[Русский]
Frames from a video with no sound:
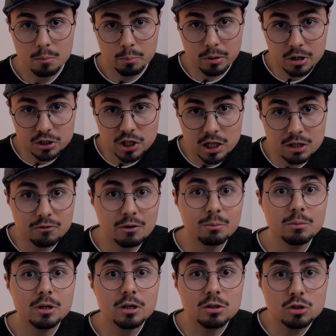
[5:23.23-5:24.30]
показало вам
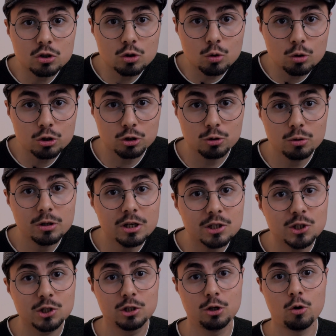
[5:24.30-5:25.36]
инструкцию
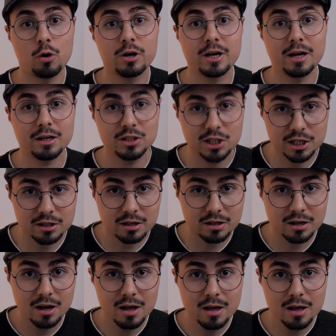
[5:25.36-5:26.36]
из трех картинок,